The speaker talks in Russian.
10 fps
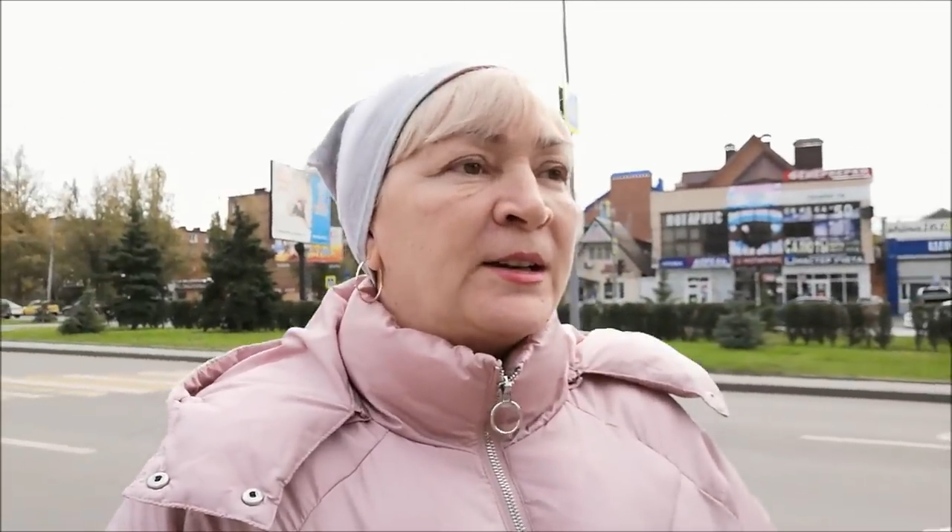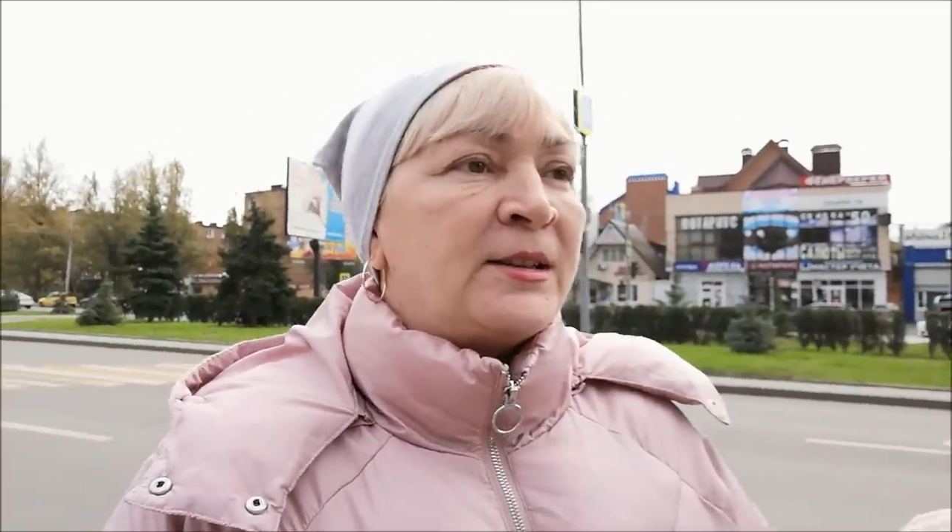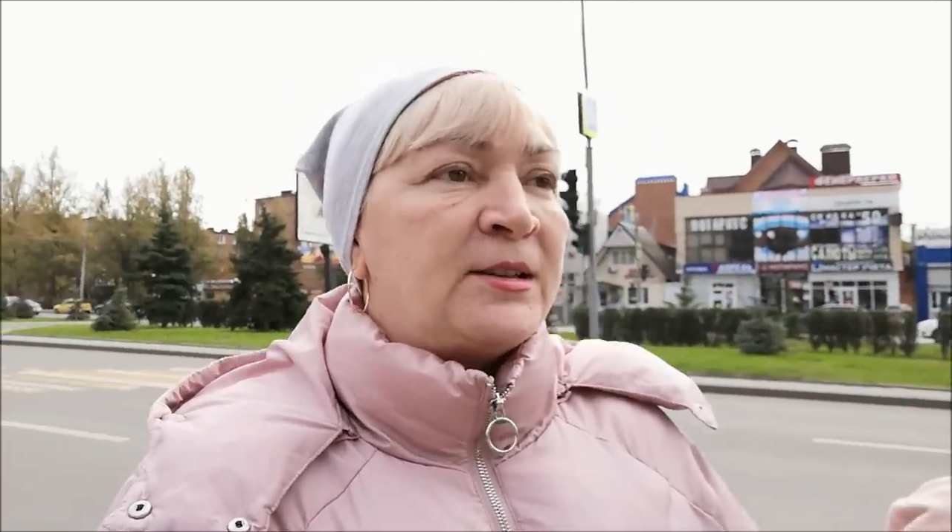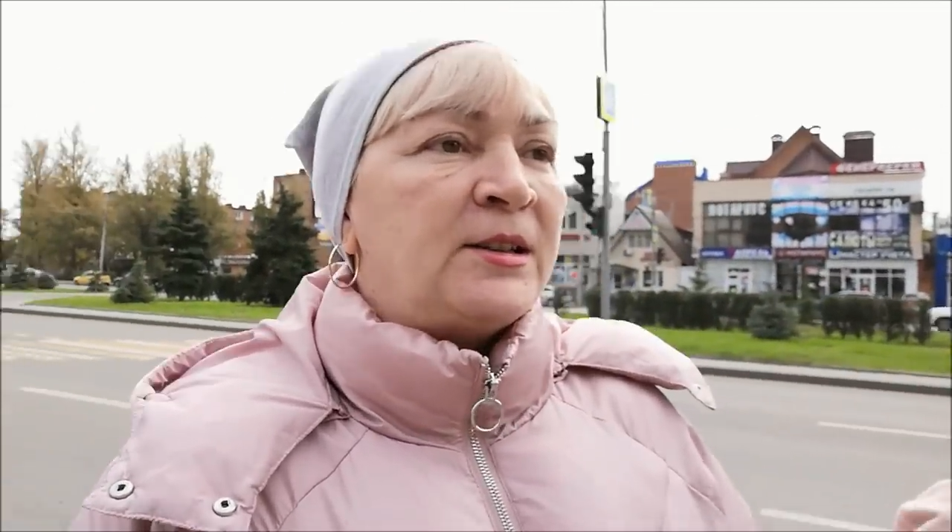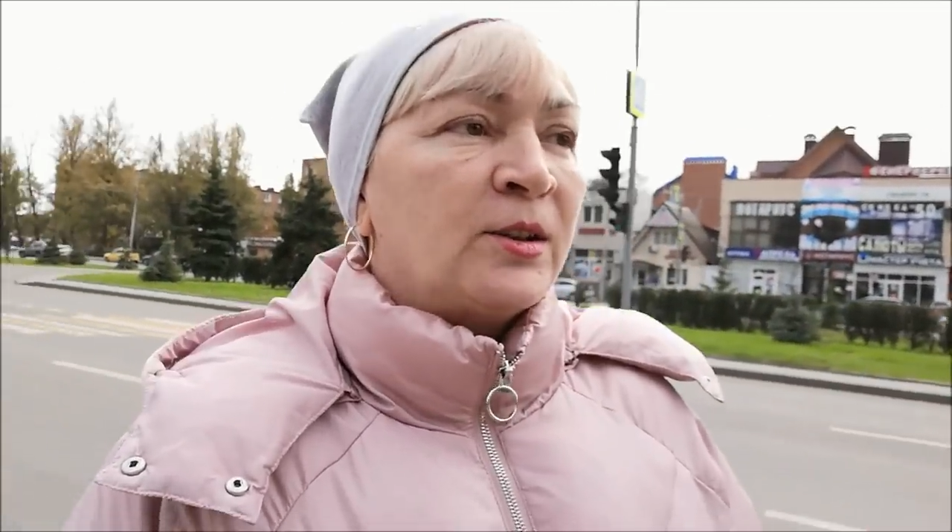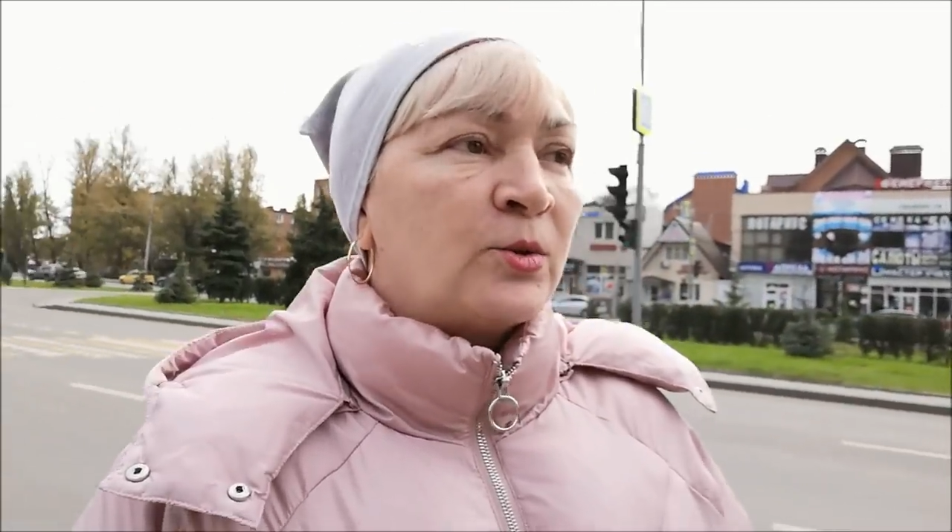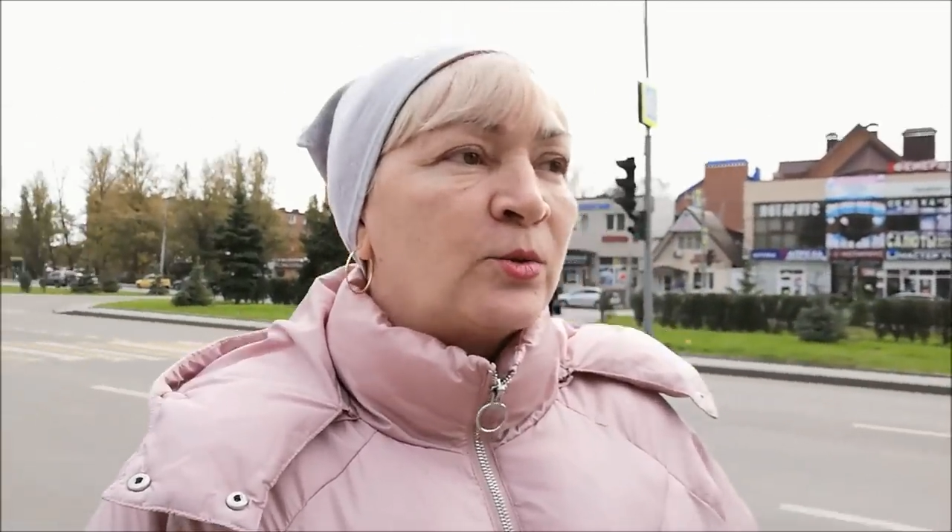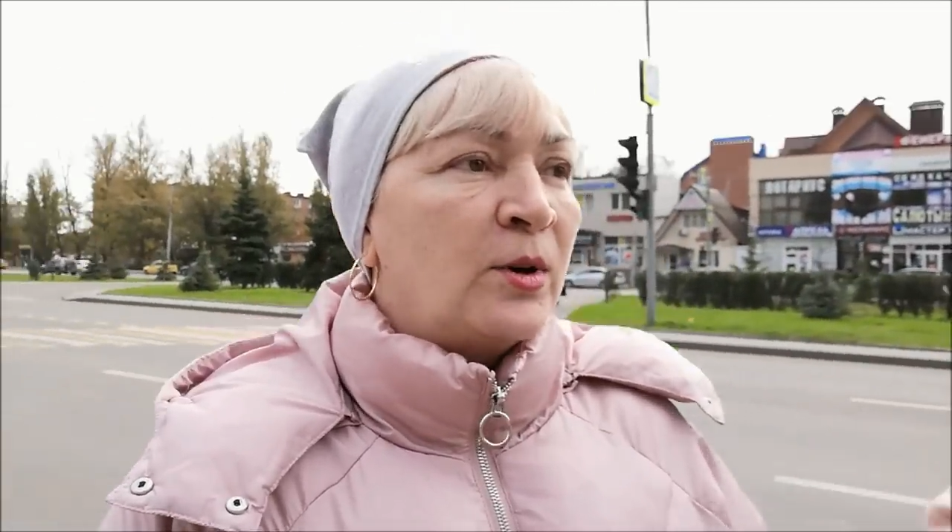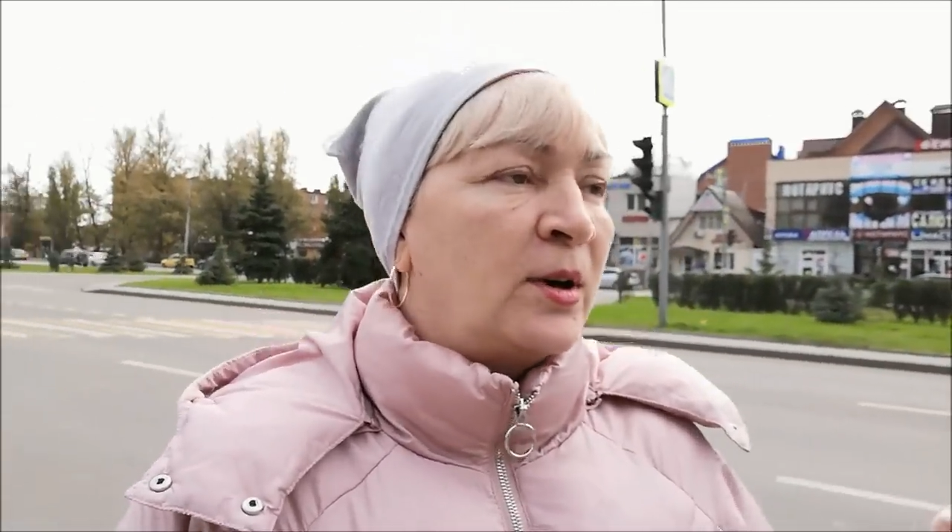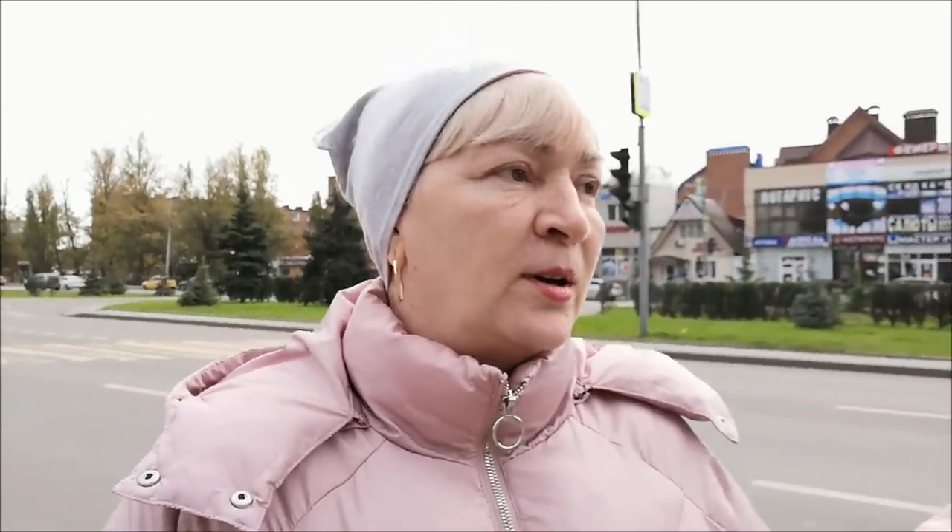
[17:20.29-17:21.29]

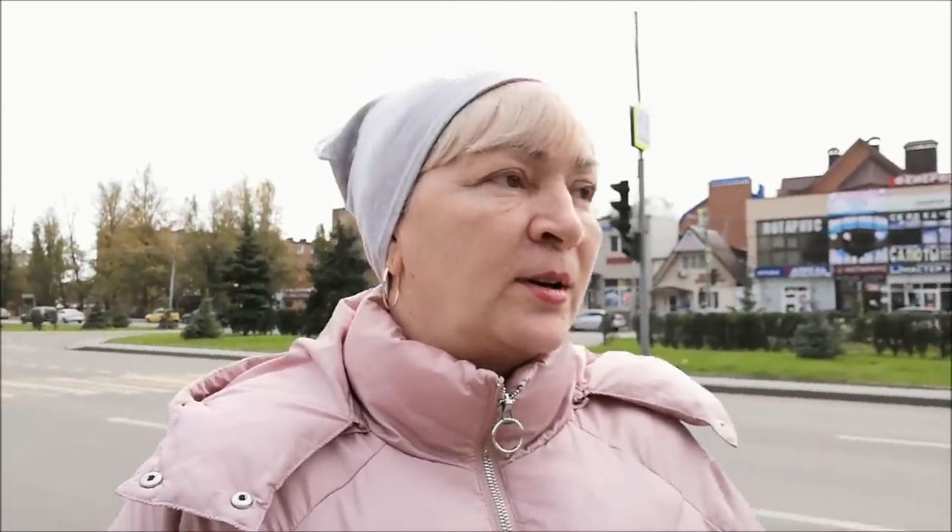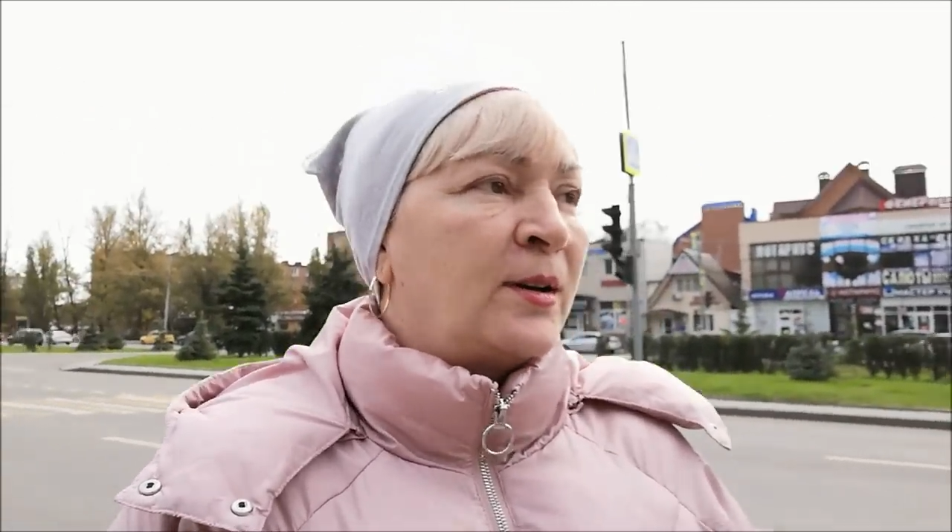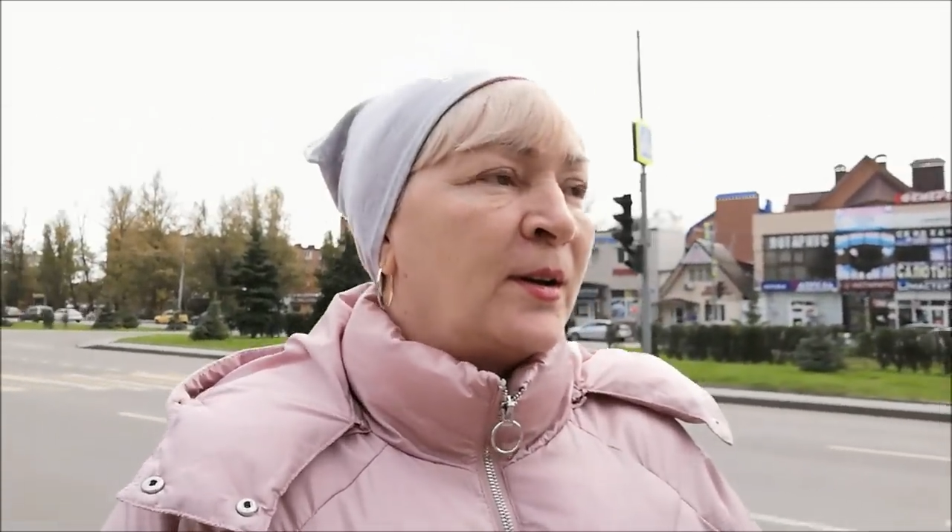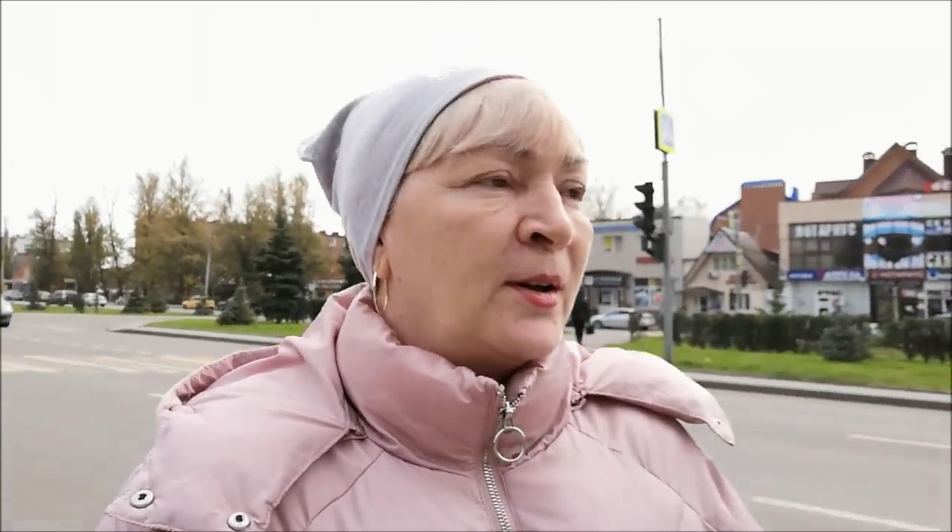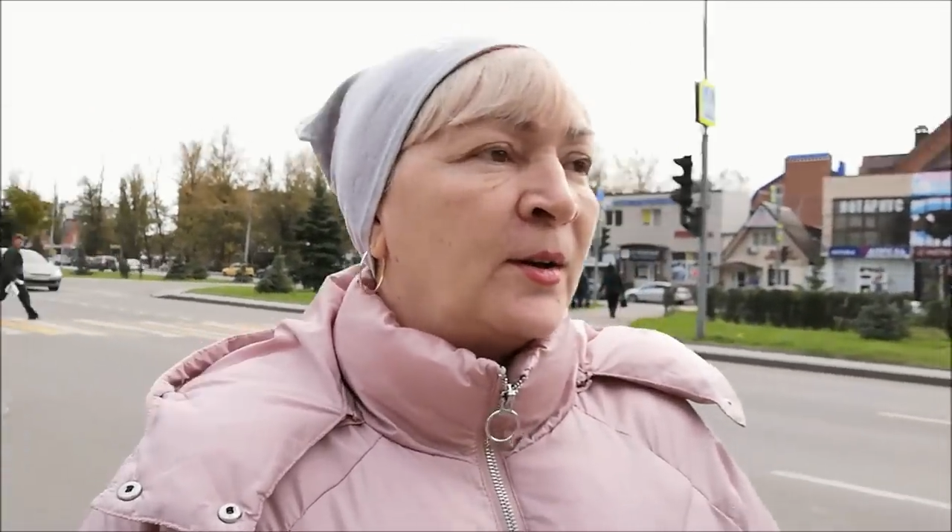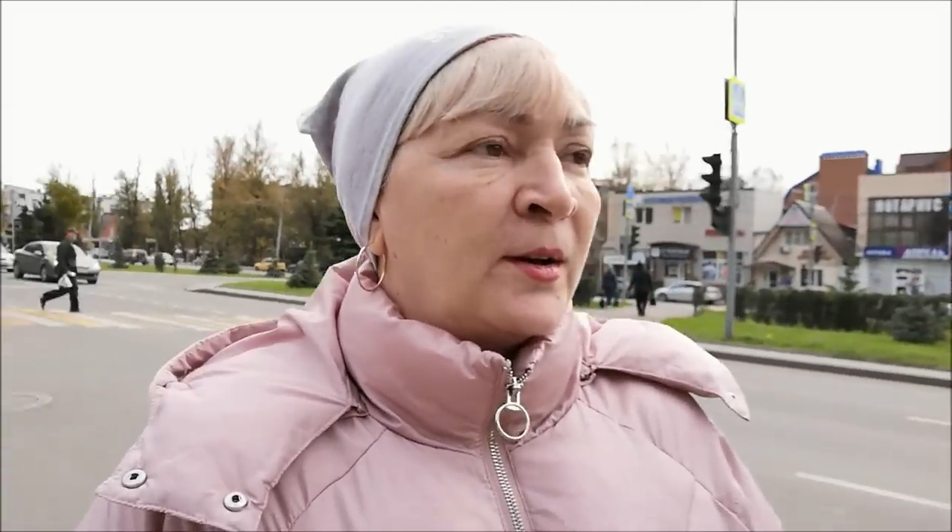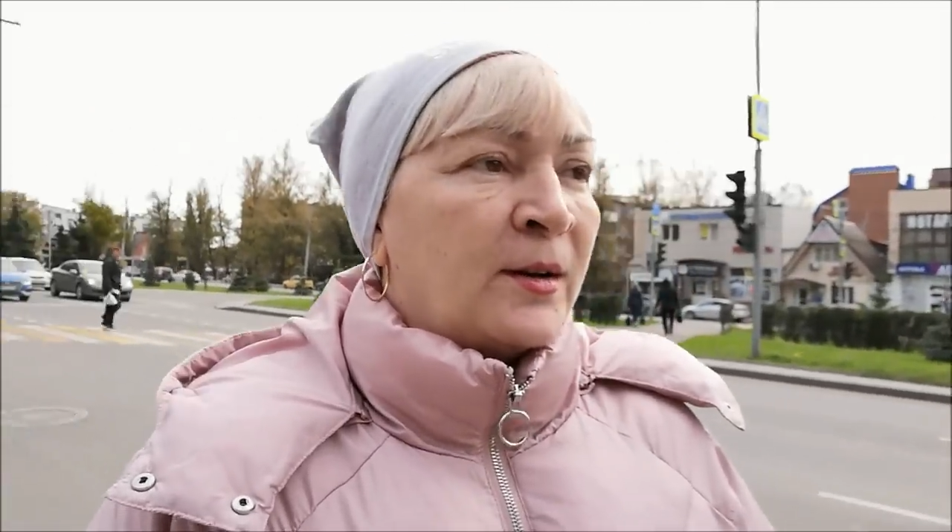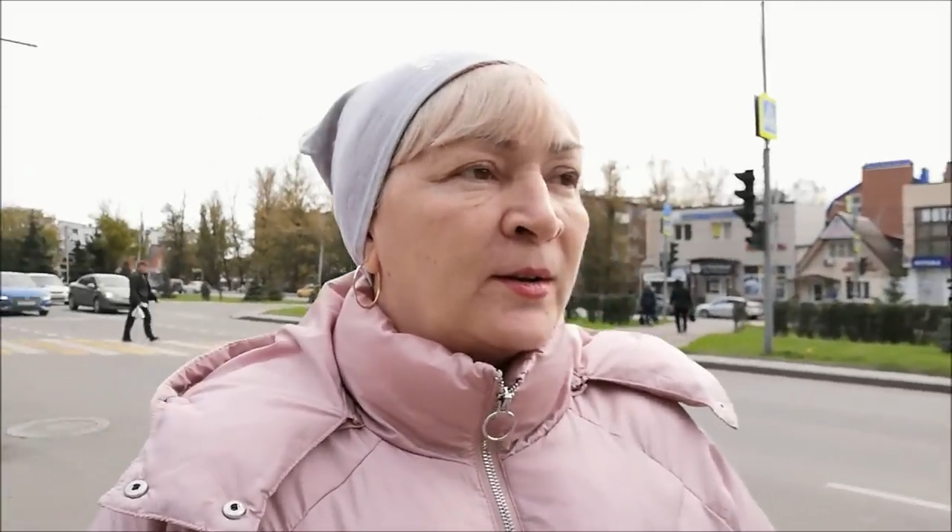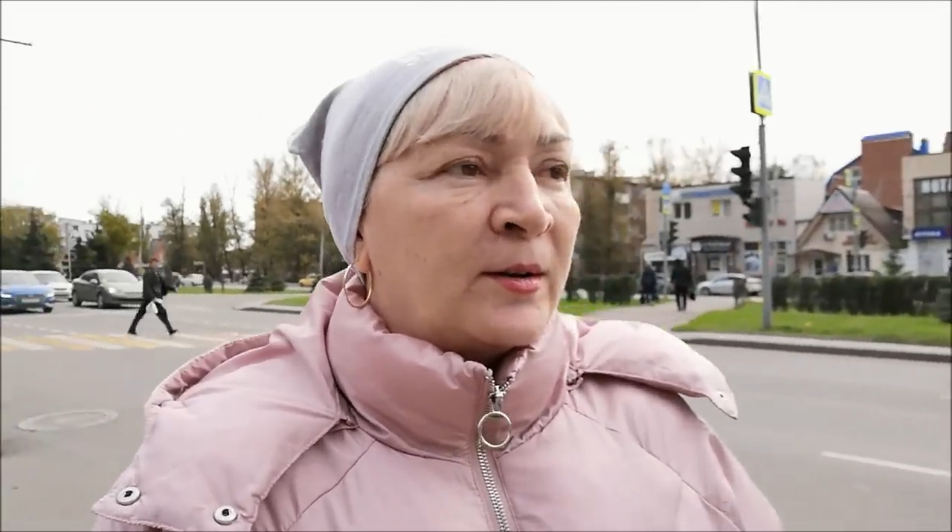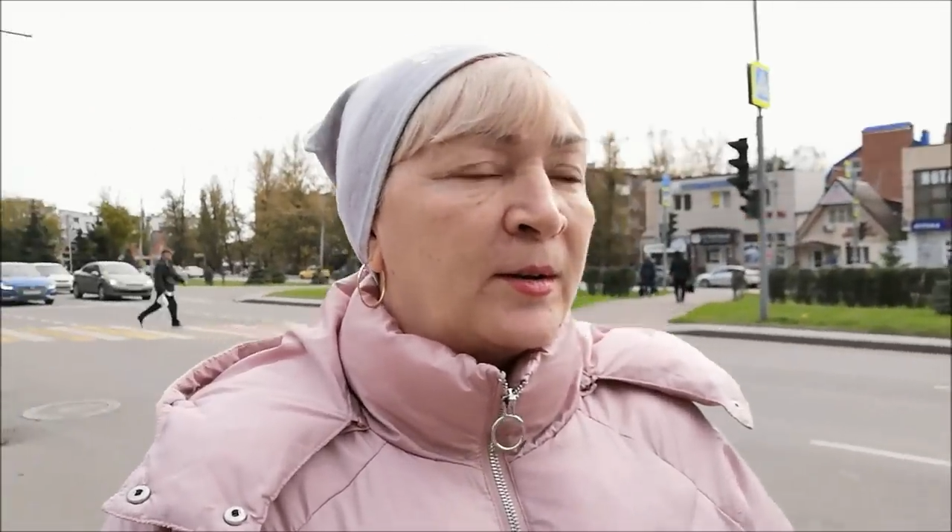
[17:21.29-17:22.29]
Стирку
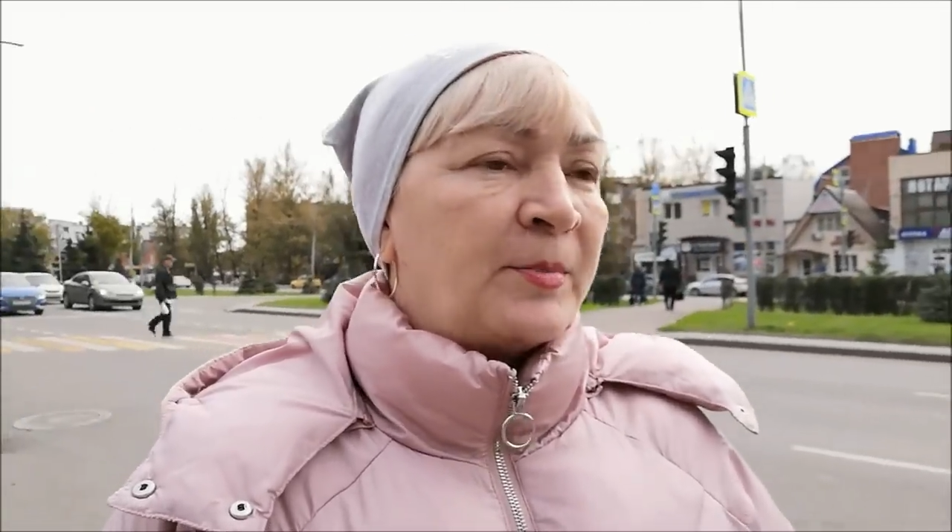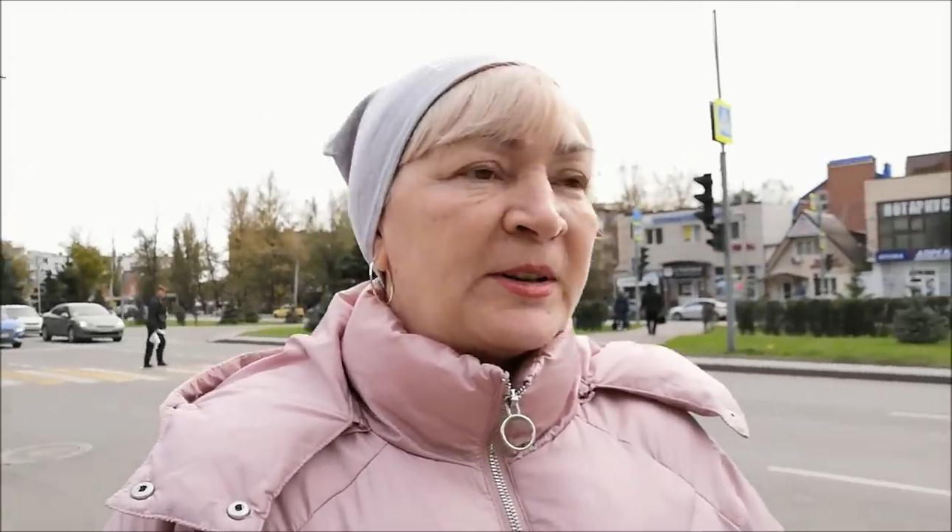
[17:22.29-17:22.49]
э,